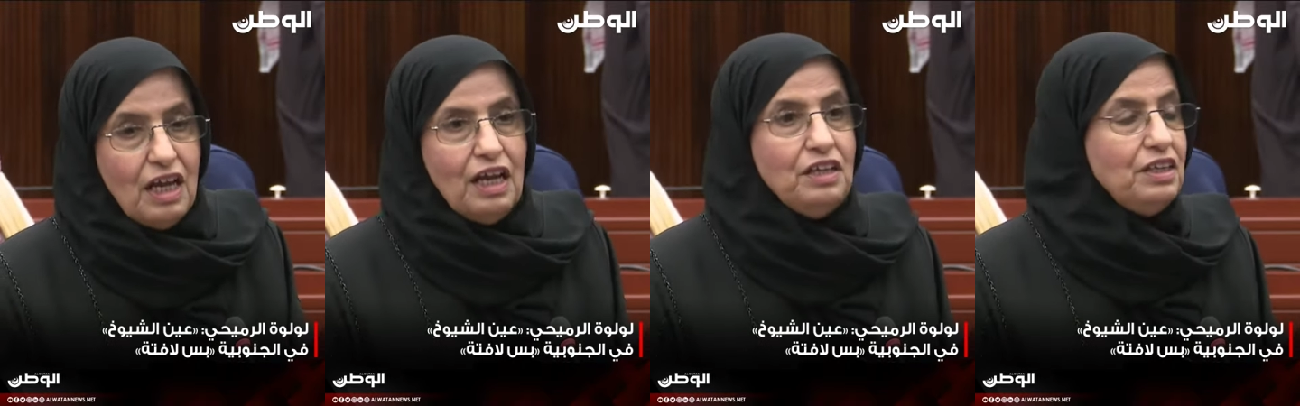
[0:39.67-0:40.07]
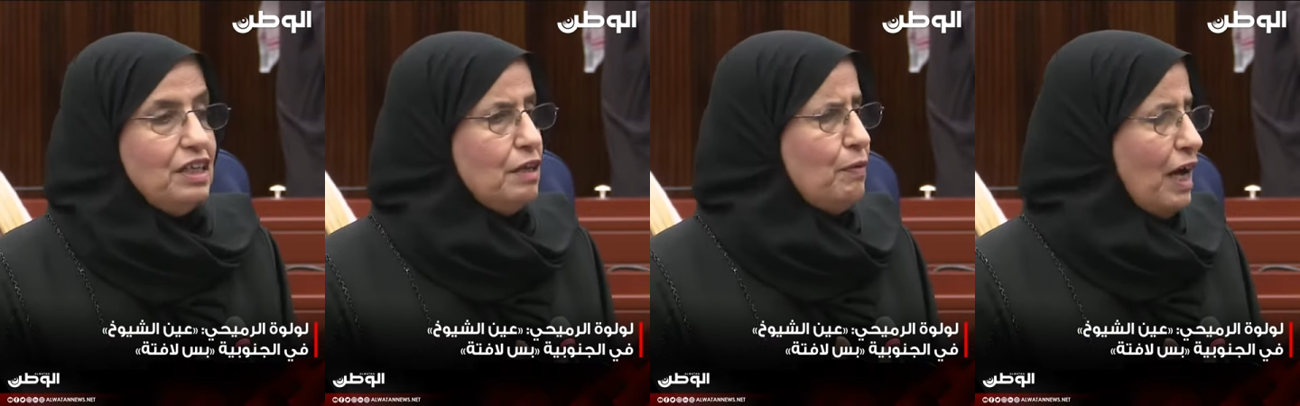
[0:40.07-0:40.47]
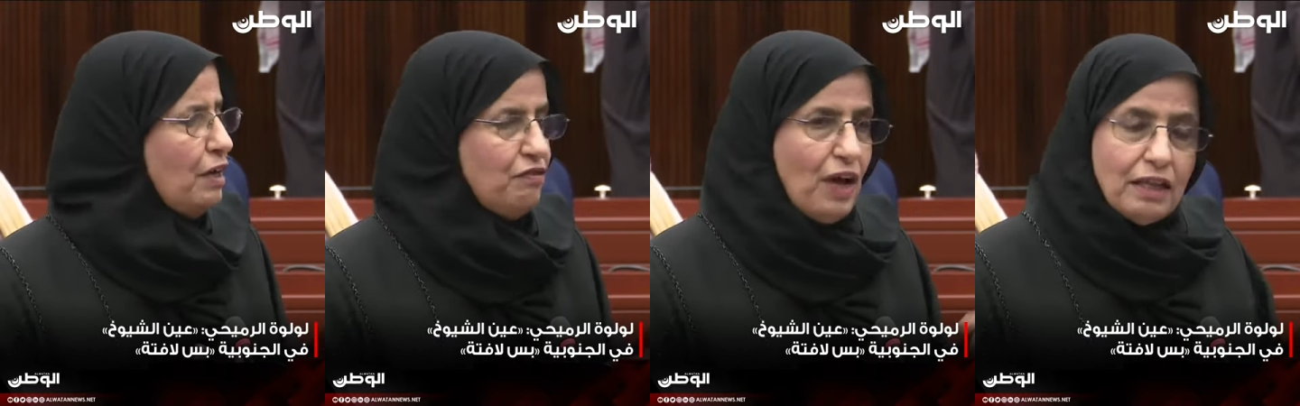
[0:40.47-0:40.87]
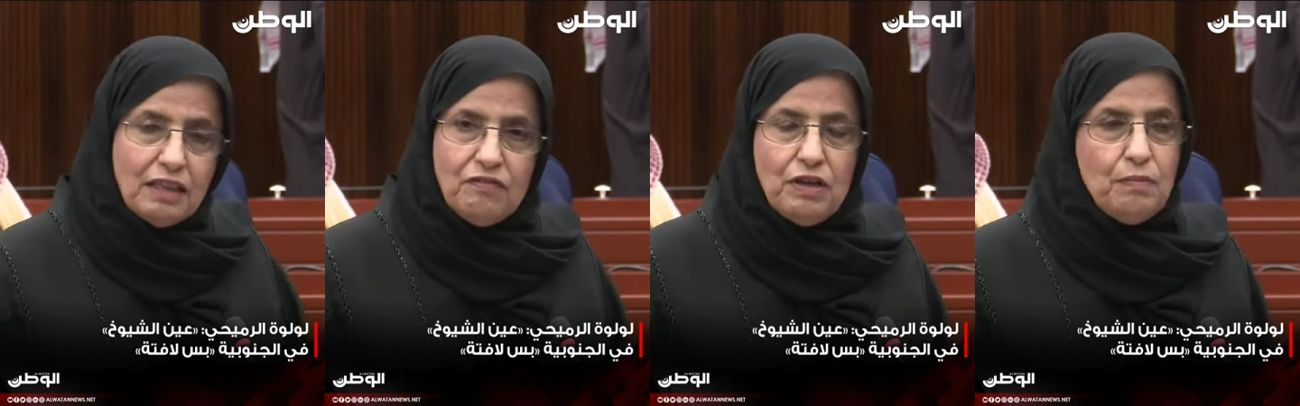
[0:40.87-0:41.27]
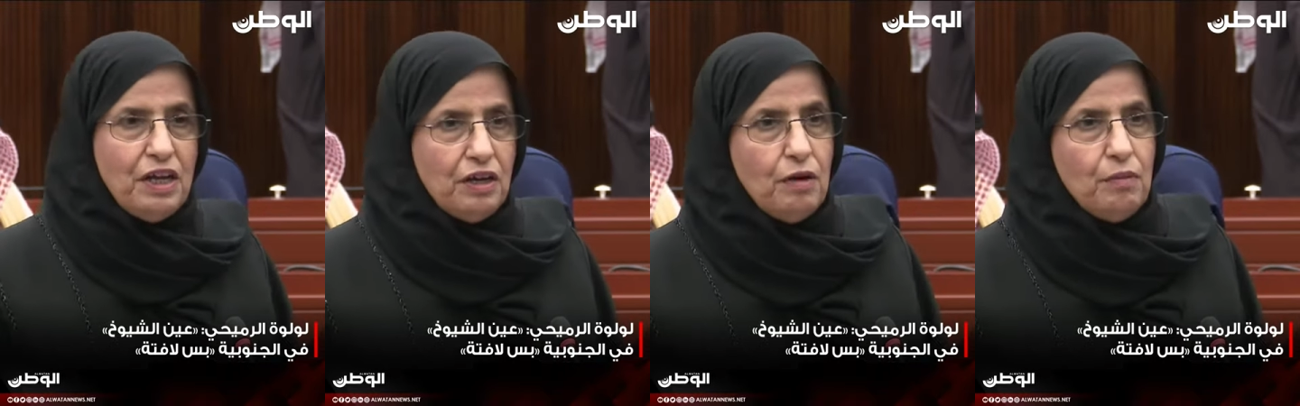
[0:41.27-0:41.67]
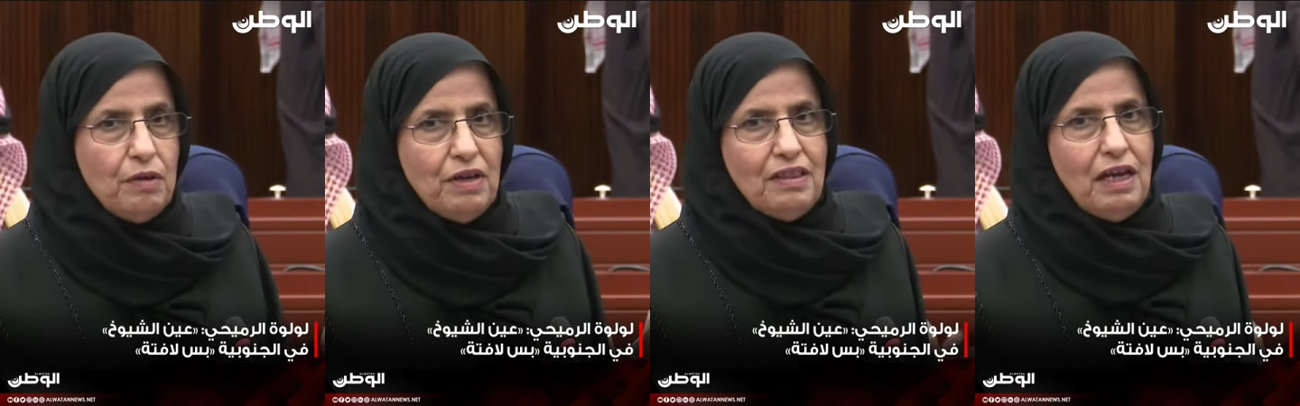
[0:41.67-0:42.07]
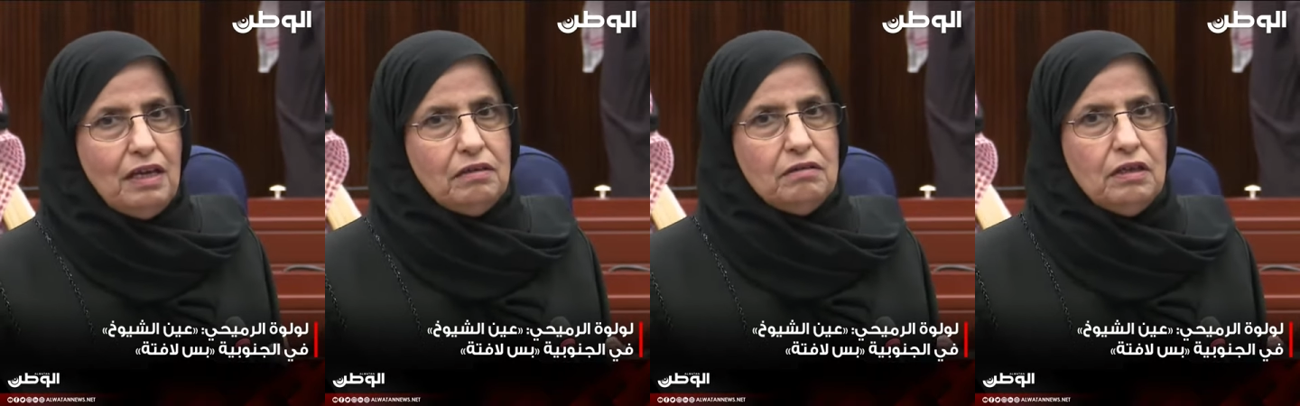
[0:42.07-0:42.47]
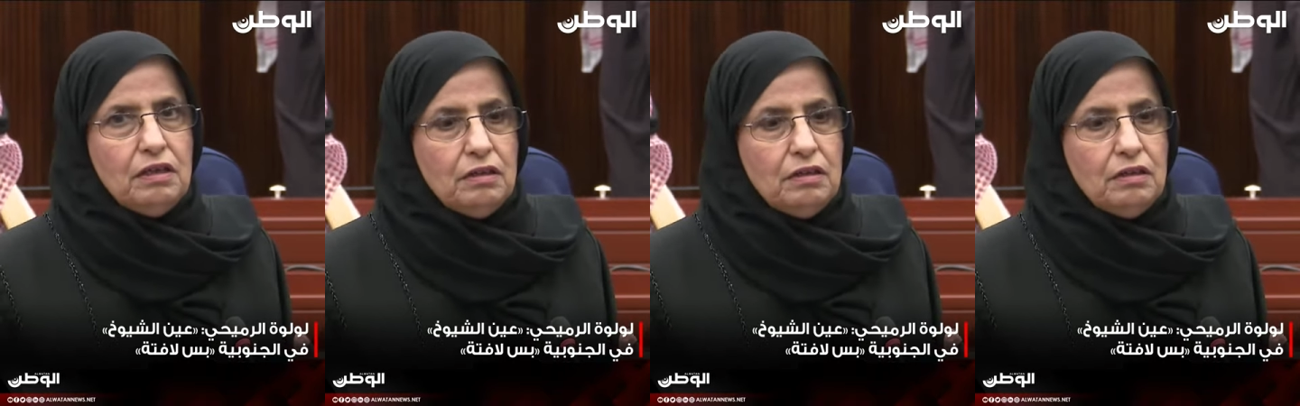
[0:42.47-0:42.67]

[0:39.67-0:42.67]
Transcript: عندنا بعد حتى في المنامة مثلا